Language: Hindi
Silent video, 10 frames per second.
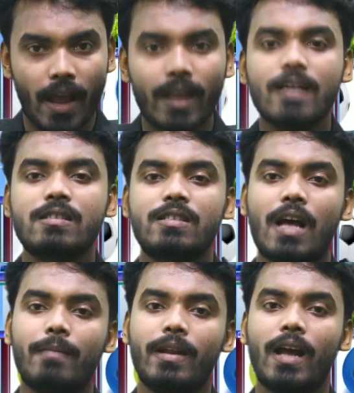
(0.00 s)
लैंगर
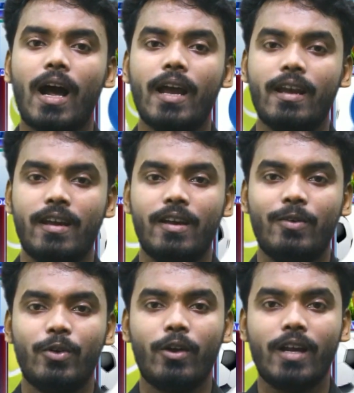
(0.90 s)
सामने आए हैं
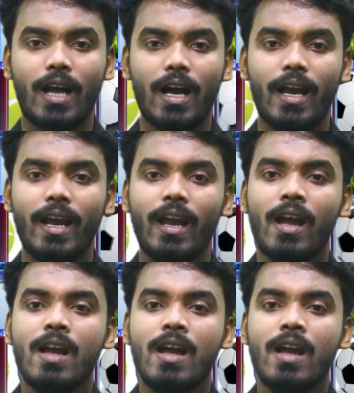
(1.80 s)
उन्होंने कहा है